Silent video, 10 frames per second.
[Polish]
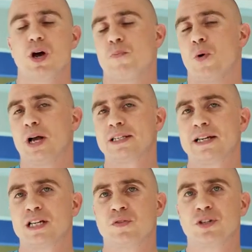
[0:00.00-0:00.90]

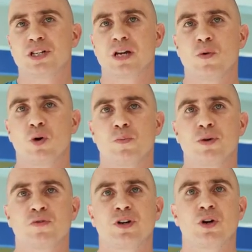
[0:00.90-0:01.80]
Pokazane ćwiczenia mogą
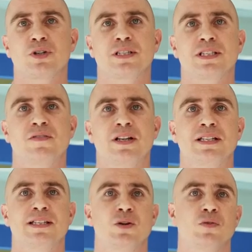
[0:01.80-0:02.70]
być
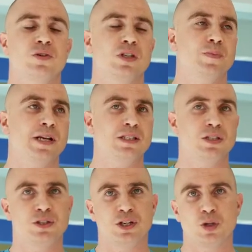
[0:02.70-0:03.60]
wykorzystywane zarówno z pracy
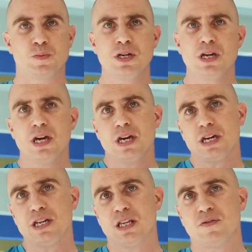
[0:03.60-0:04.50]
z dziećmi,
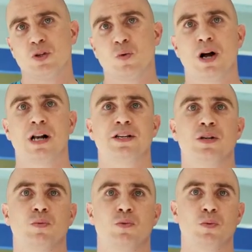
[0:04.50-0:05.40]
indywidualnie
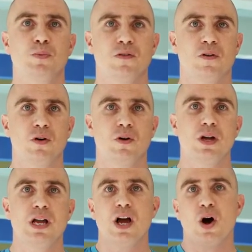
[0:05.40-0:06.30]
lub grupowo,
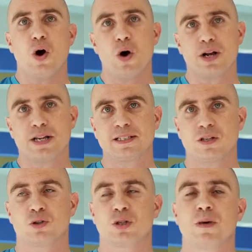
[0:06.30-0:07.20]
oraz
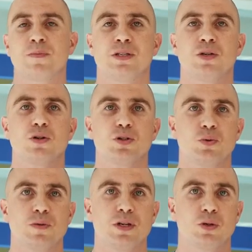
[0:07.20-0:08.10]
osobami
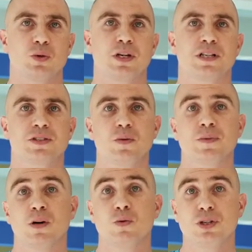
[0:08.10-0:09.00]
dorosłymi, które chcą
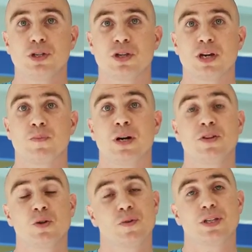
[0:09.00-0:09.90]
nauczyć się
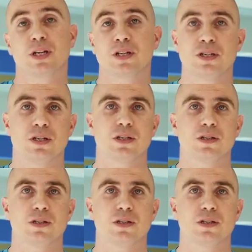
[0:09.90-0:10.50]
prawidłowej techniki.